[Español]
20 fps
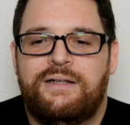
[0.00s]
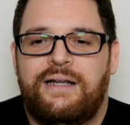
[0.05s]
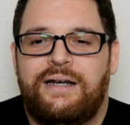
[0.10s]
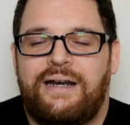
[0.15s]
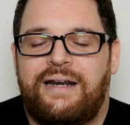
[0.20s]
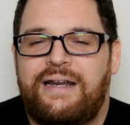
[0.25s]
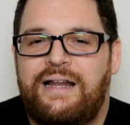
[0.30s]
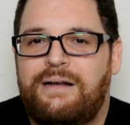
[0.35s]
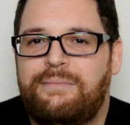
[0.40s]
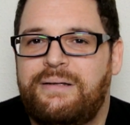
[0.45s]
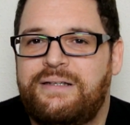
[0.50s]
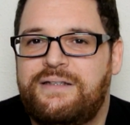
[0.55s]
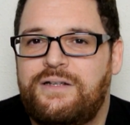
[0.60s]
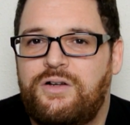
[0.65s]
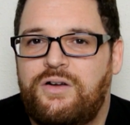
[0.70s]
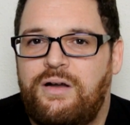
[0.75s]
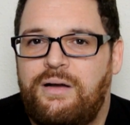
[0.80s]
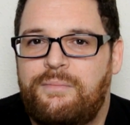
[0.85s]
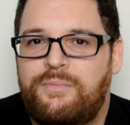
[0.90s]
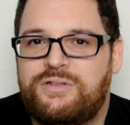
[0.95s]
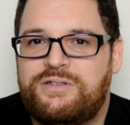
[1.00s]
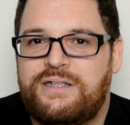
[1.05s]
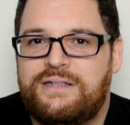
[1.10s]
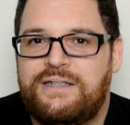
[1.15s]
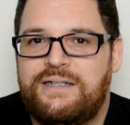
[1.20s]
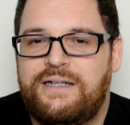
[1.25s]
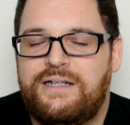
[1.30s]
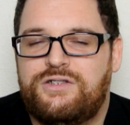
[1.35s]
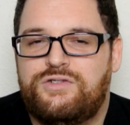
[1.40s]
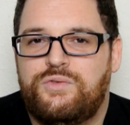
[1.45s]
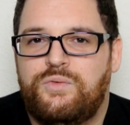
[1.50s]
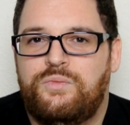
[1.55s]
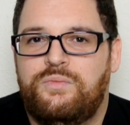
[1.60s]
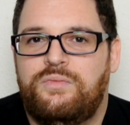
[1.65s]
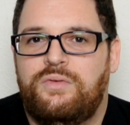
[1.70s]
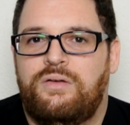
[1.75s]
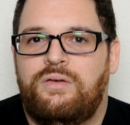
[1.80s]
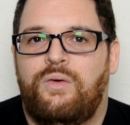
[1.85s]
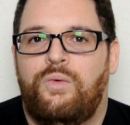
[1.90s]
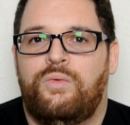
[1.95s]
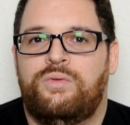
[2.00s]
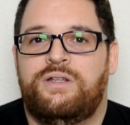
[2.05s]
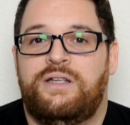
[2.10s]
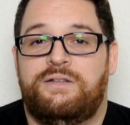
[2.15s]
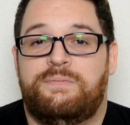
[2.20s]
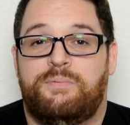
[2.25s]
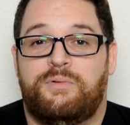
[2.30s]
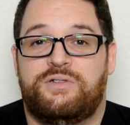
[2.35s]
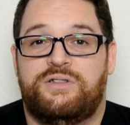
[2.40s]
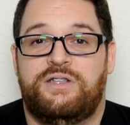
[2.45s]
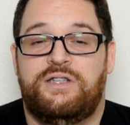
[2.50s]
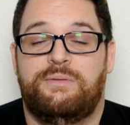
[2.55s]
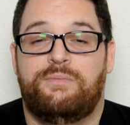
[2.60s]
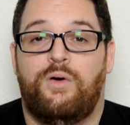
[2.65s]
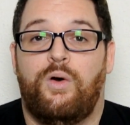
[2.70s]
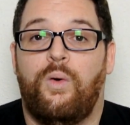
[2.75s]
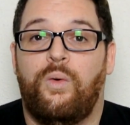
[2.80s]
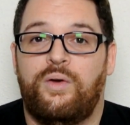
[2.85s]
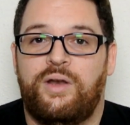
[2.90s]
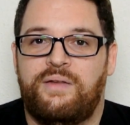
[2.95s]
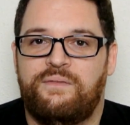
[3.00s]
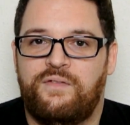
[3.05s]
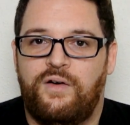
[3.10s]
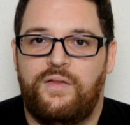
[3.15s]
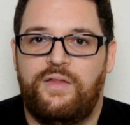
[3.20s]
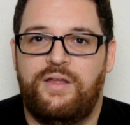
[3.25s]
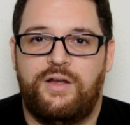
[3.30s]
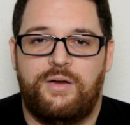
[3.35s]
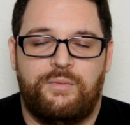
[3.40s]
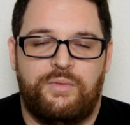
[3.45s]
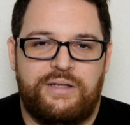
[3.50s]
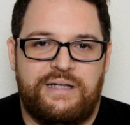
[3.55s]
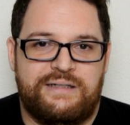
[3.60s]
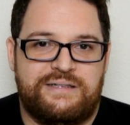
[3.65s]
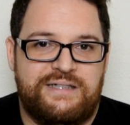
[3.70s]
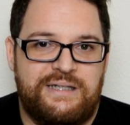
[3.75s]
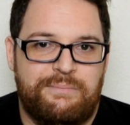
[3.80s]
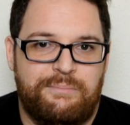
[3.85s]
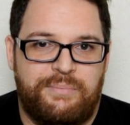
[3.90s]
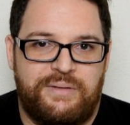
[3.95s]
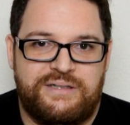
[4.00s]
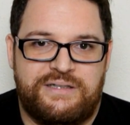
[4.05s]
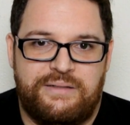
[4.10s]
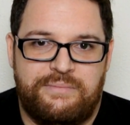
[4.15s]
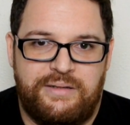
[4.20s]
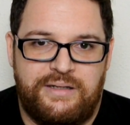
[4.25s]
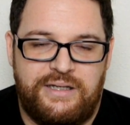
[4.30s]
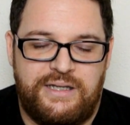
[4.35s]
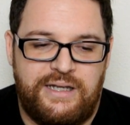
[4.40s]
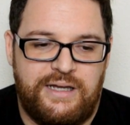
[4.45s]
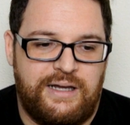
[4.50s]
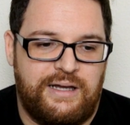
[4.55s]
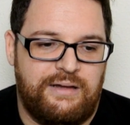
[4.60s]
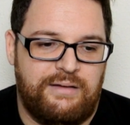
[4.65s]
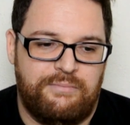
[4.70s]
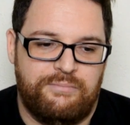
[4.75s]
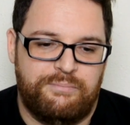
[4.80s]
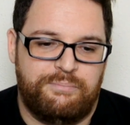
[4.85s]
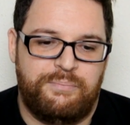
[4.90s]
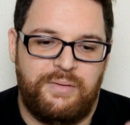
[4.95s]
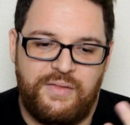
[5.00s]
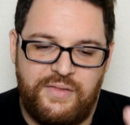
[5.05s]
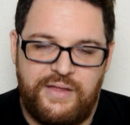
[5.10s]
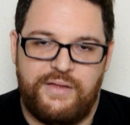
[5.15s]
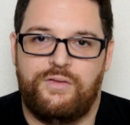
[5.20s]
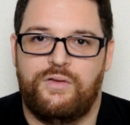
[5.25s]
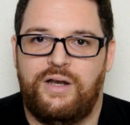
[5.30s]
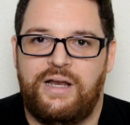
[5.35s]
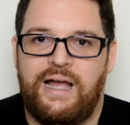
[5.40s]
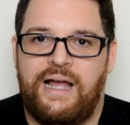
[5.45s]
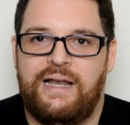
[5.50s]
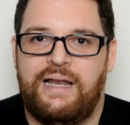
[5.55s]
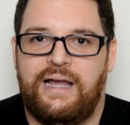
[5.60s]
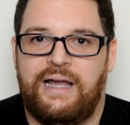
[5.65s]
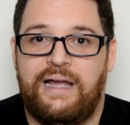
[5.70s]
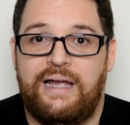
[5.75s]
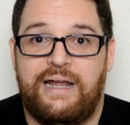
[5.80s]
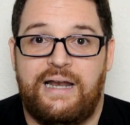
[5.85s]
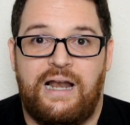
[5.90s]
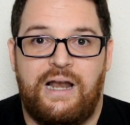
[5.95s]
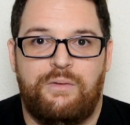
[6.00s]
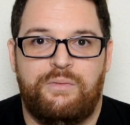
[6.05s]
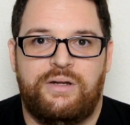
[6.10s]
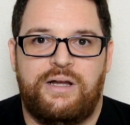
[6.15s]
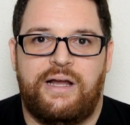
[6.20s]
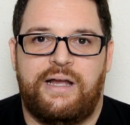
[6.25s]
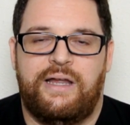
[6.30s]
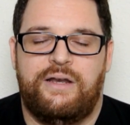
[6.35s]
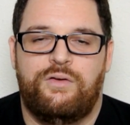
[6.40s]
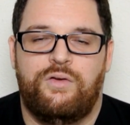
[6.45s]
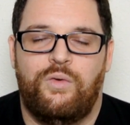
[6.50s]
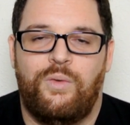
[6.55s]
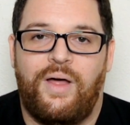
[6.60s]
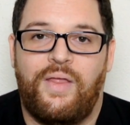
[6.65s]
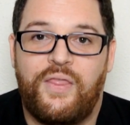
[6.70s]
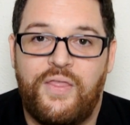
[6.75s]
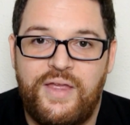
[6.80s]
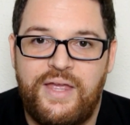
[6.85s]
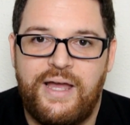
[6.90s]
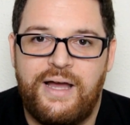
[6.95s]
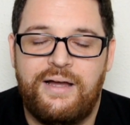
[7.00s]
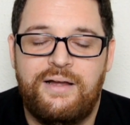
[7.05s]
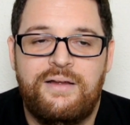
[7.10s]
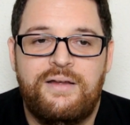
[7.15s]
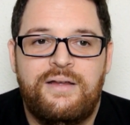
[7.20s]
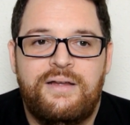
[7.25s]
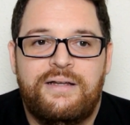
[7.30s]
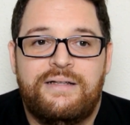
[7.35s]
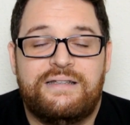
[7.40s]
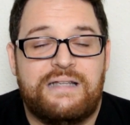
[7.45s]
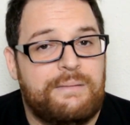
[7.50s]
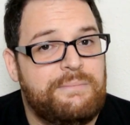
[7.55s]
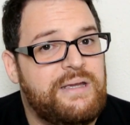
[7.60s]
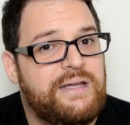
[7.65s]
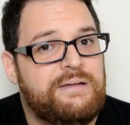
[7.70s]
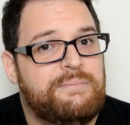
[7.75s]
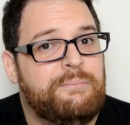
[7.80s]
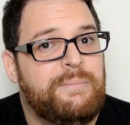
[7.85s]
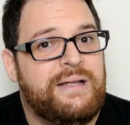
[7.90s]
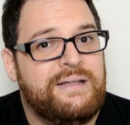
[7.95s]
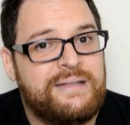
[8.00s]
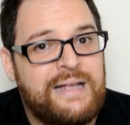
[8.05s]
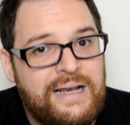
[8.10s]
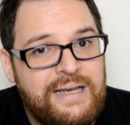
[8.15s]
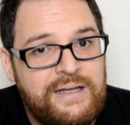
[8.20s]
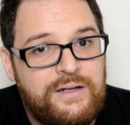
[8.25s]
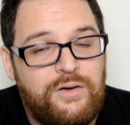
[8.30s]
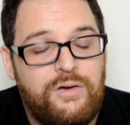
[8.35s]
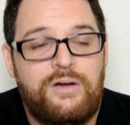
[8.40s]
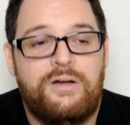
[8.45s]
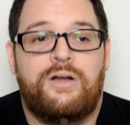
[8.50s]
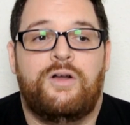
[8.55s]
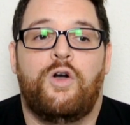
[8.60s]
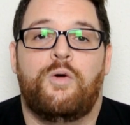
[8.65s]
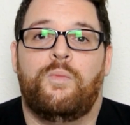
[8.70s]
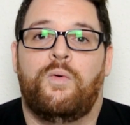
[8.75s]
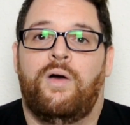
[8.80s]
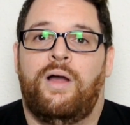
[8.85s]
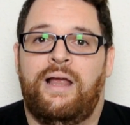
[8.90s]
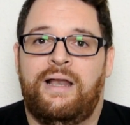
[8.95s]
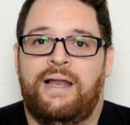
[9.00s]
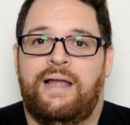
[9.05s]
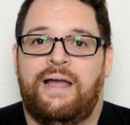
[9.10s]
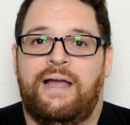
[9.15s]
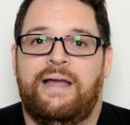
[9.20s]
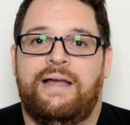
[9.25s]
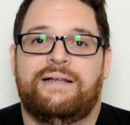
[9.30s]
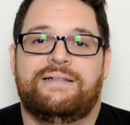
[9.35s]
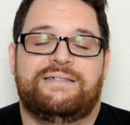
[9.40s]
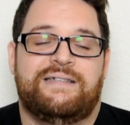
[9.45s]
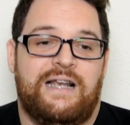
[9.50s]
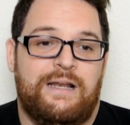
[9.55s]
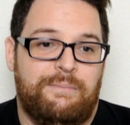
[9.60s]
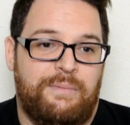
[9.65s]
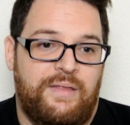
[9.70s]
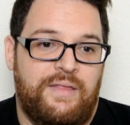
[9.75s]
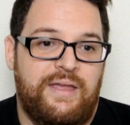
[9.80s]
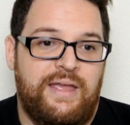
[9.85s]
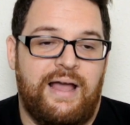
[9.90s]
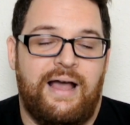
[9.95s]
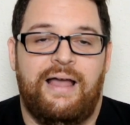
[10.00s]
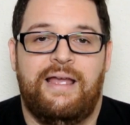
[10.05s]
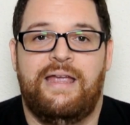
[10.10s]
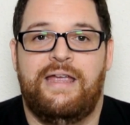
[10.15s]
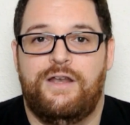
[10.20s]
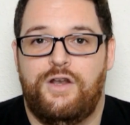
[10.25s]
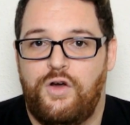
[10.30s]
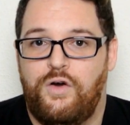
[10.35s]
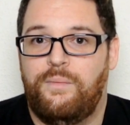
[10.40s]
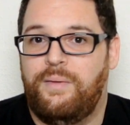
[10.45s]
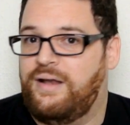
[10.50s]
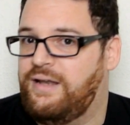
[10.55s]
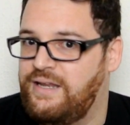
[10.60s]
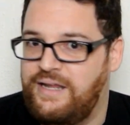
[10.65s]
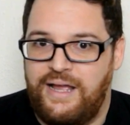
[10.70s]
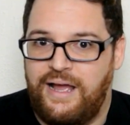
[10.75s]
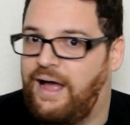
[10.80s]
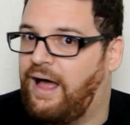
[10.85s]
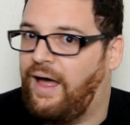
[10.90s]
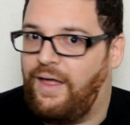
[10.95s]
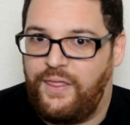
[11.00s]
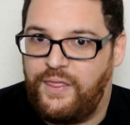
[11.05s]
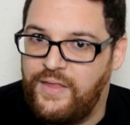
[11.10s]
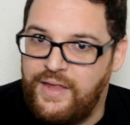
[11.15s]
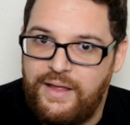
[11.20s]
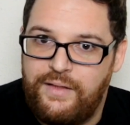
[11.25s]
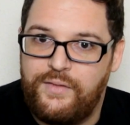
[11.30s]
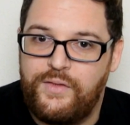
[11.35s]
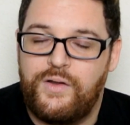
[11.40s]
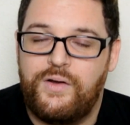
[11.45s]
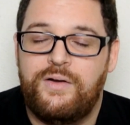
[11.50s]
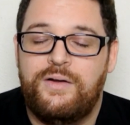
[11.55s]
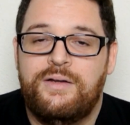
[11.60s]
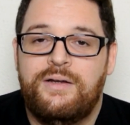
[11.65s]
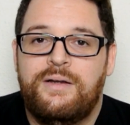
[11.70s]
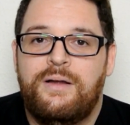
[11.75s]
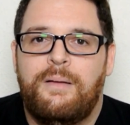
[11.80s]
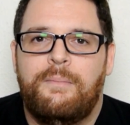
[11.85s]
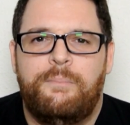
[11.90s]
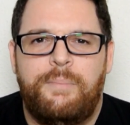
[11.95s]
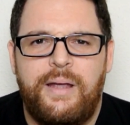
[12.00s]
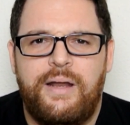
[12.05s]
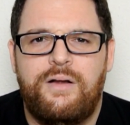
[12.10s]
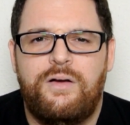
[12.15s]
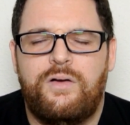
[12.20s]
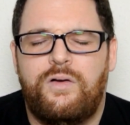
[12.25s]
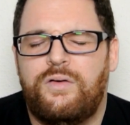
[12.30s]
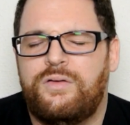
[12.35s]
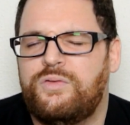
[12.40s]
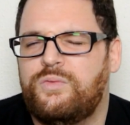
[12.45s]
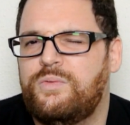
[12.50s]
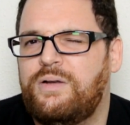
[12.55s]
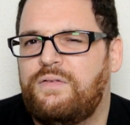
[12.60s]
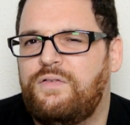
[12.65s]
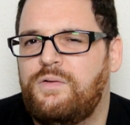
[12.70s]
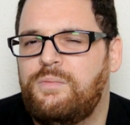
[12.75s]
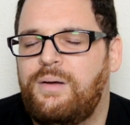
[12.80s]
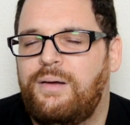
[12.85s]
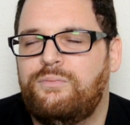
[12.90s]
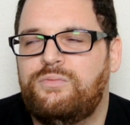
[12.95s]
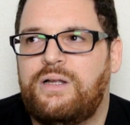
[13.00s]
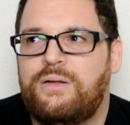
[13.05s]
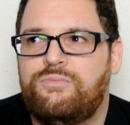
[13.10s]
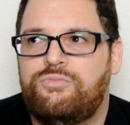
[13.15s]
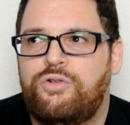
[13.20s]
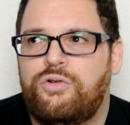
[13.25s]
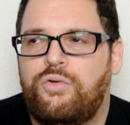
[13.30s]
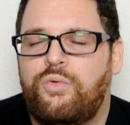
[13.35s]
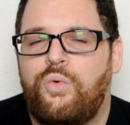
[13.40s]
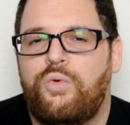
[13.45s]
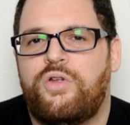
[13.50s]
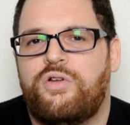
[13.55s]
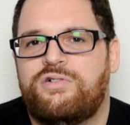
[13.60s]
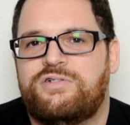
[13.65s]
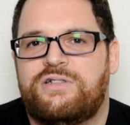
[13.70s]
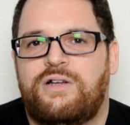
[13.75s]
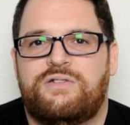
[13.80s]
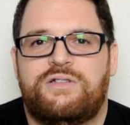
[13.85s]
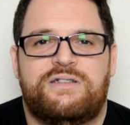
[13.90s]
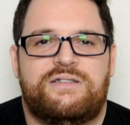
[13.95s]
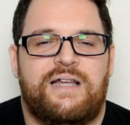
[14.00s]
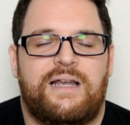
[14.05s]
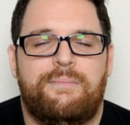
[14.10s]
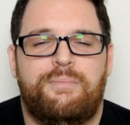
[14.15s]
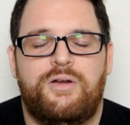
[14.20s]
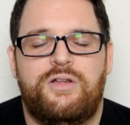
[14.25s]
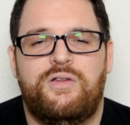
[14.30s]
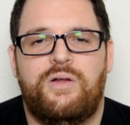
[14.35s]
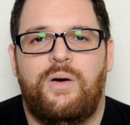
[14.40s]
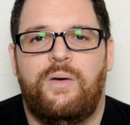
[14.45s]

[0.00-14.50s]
Realmente lo que vamos a tener es un dispositivo unibody, como ya siempre se venía pidiéndole a LG, que era la única que no lo hacía, también metálico, como LG se le pedía y no venía haciendo, pero de una forma un tanto curiosa. Os estaré poniendo